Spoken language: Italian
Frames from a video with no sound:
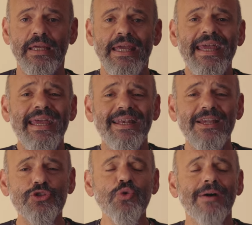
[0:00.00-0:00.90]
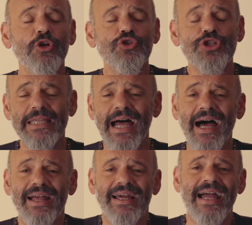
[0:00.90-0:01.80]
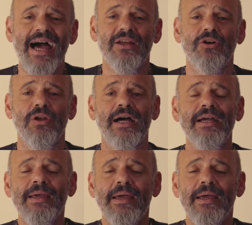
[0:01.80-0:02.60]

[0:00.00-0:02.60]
e la sua velocità la calcola